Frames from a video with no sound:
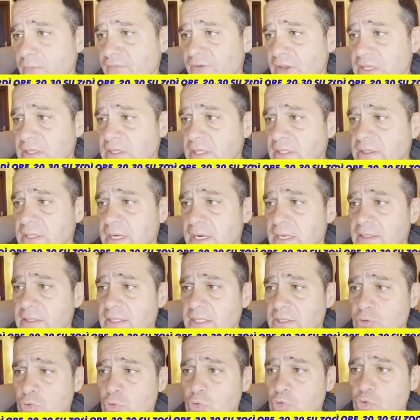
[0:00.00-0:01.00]
e
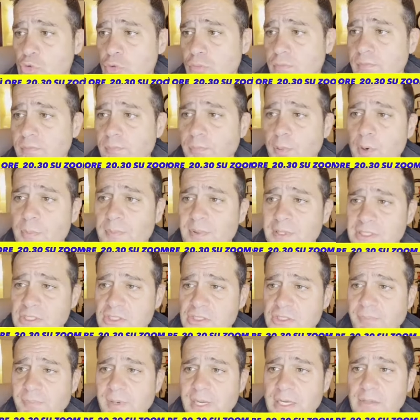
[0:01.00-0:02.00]
20.30 su Zoom puoi
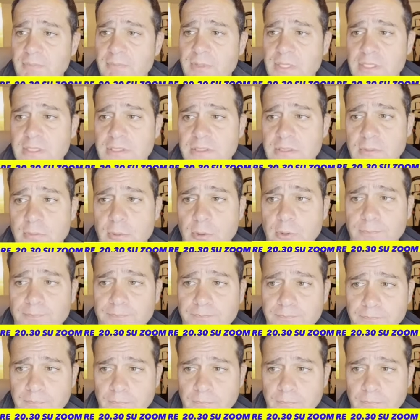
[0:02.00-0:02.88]
partecipare benissimo,